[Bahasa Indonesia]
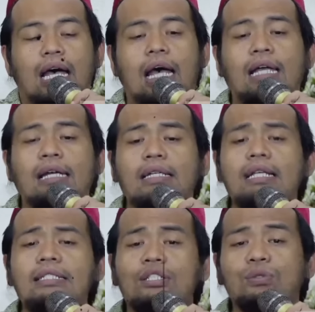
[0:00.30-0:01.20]
ada
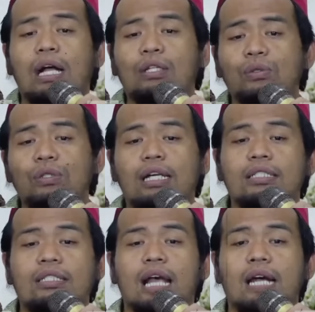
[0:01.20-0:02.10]
sesuatu yang
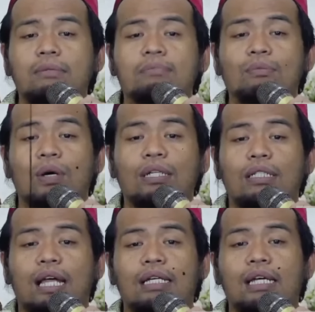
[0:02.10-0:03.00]
sangat membuat
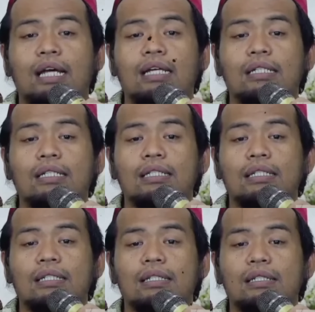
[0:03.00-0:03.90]
saya
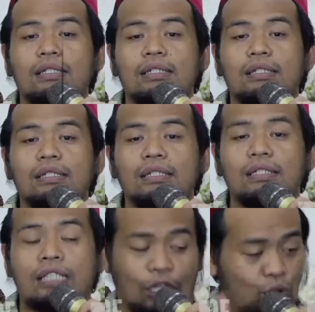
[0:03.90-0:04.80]

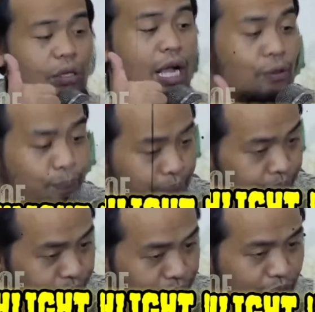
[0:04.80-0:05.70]
satu kagum.
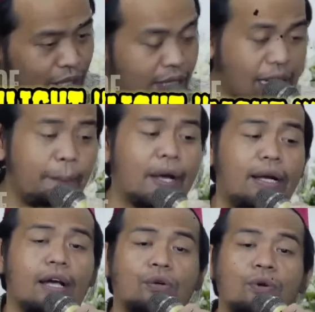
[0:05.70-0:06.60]
Kenapa
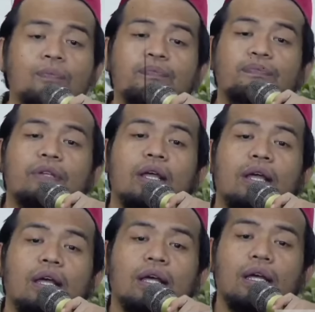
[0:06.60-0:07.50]
kagum?
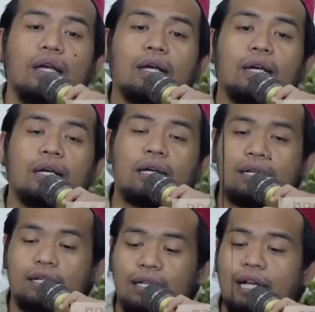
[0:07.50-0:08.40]

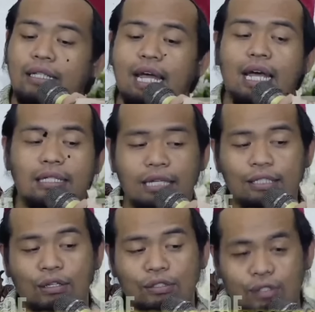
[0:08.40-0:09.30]
Karena ada
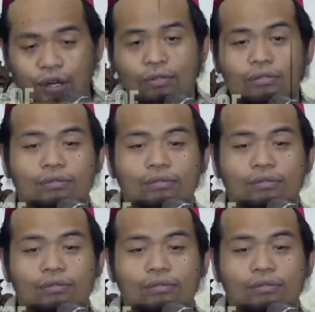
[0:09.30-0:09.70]
sosok